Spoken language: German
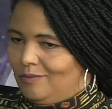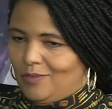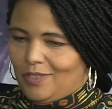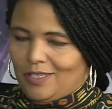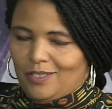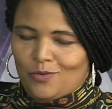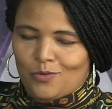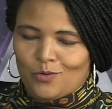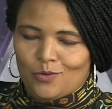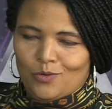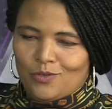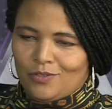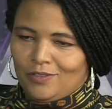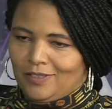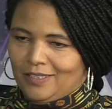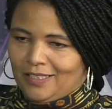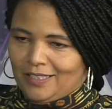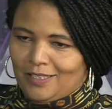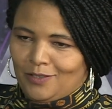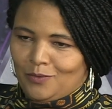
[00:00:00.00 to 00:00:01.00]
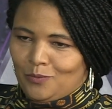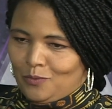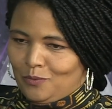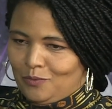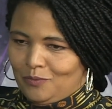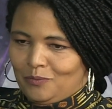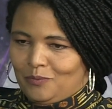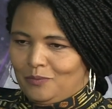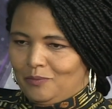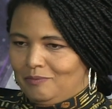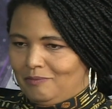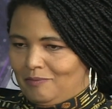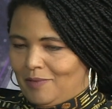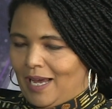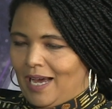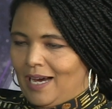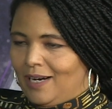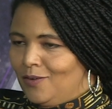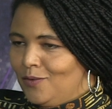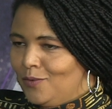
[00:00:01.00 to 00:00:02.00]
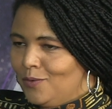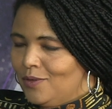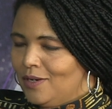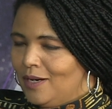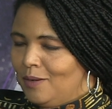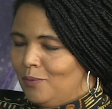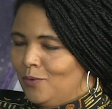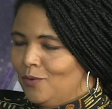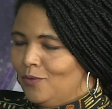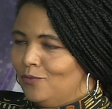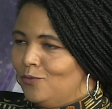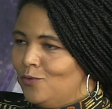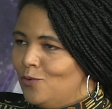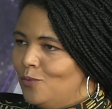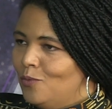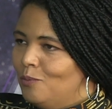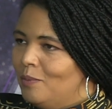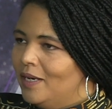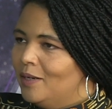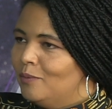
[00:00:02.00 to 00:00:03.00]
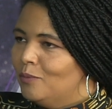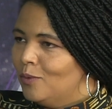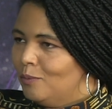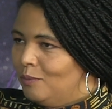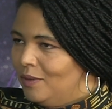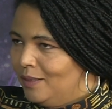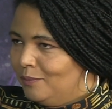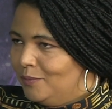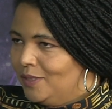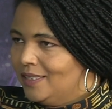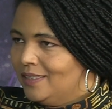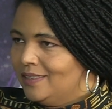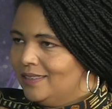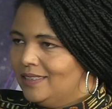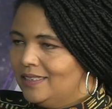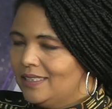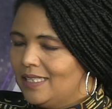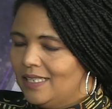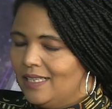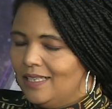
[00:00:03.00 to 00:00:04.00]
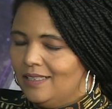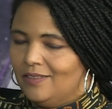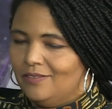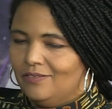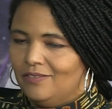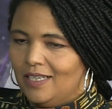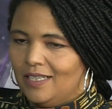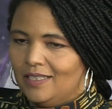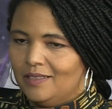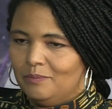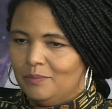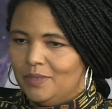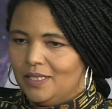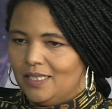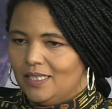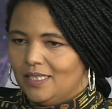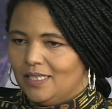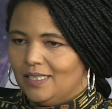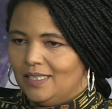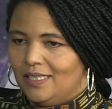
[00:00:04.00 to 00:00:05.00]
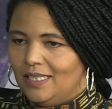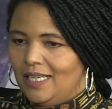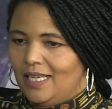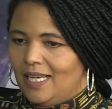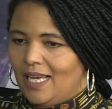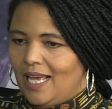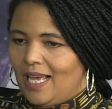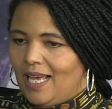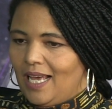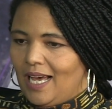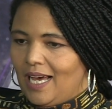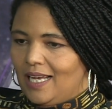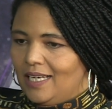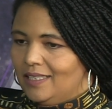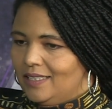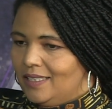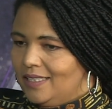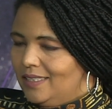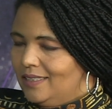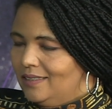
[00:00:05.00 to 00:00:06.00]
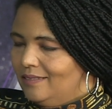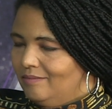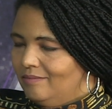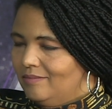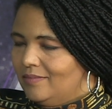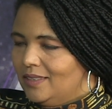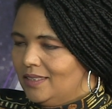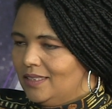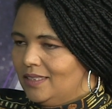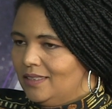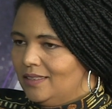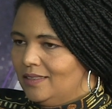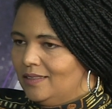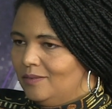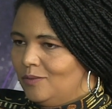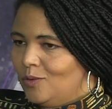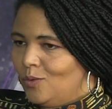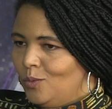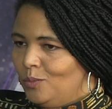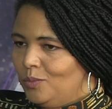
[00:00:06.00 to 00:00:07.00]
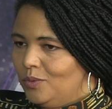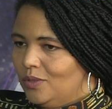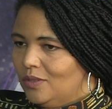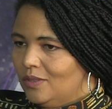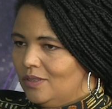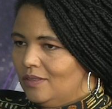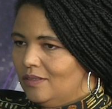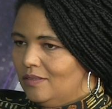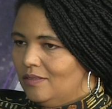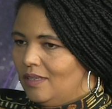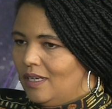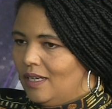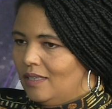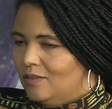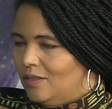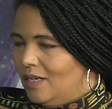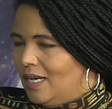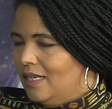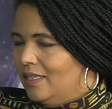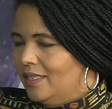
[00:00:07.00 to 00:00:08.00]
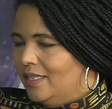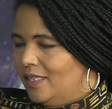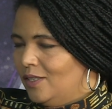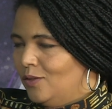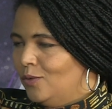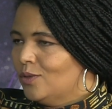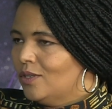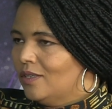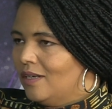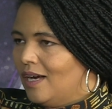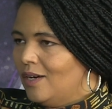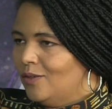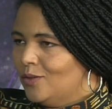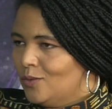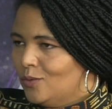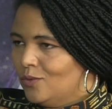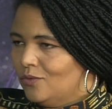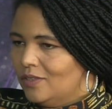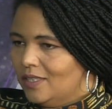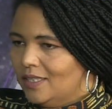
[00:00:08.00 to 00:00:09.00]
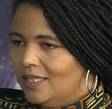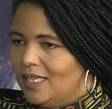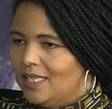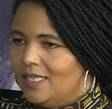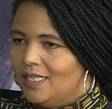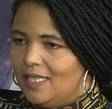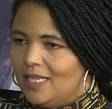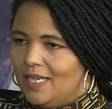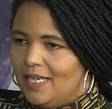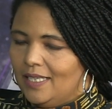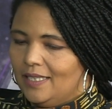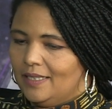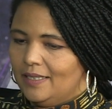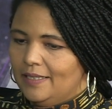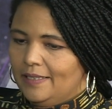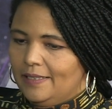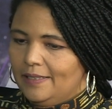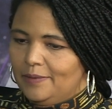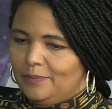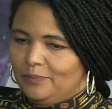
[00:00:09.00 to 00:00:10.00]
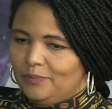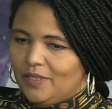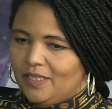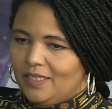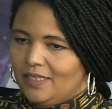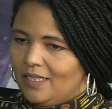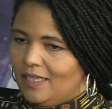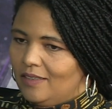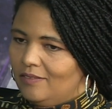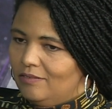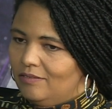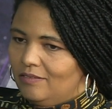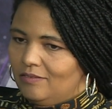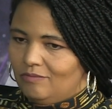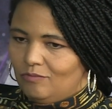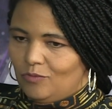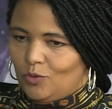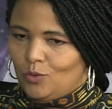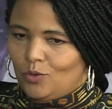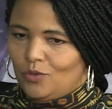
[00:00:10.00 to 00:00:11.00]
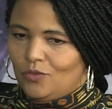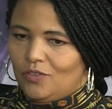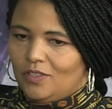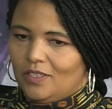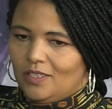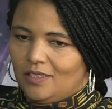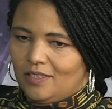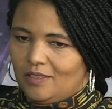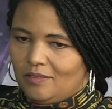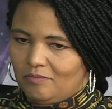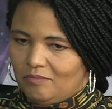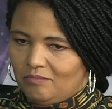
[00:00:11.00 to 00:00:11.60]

in irgendeine Richtung krank oder habe irgendwo meine Problemchen. Es hat angefangen mit Allergien, äh, Obst, also Allergien oder Nahrungsunverträglichkeiten. Ich darf, durfte,